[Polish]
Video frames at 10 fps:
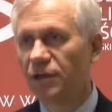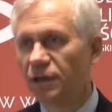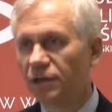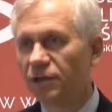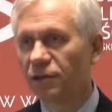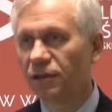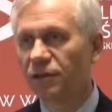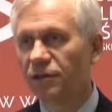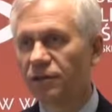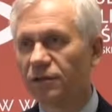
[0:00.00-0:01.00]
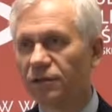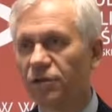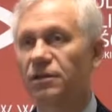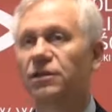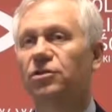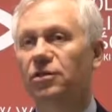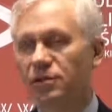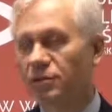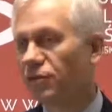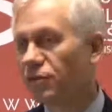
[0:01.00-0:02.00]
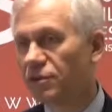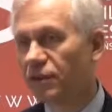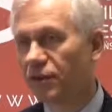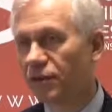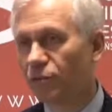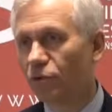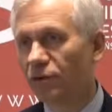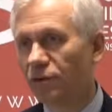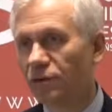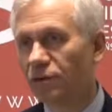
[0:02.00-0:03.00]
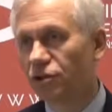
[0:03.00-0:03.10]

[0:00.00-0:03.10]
etyka, e, to znaczy to jest obowiązek krajów bogatych,